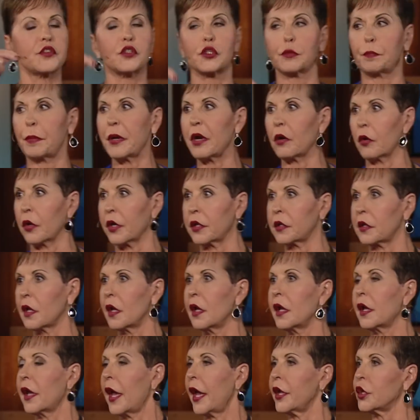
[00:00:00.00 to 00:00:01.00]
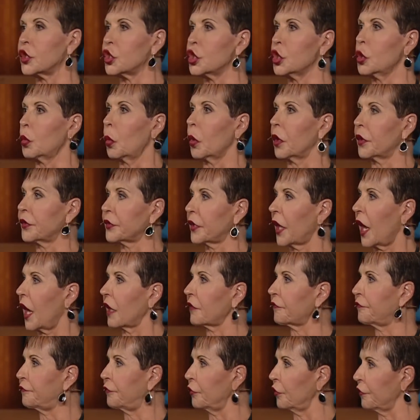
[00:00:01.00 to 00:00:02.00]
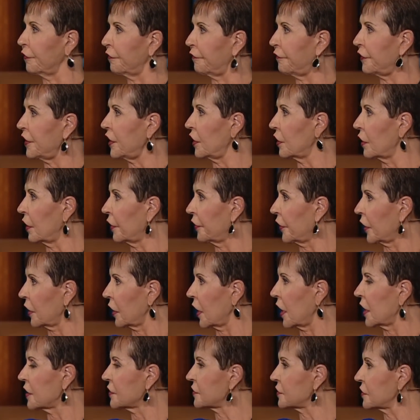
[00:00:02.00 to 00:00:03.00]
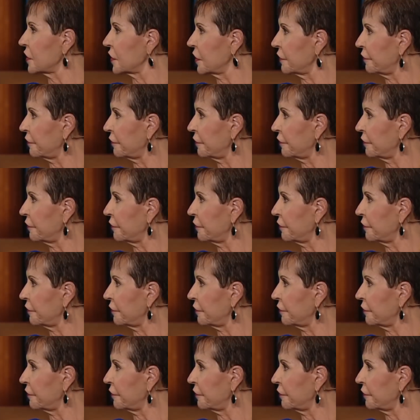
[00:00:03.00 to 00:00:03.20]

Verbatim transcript: lasst den Geist Gottes euer Verhalten bestimmen,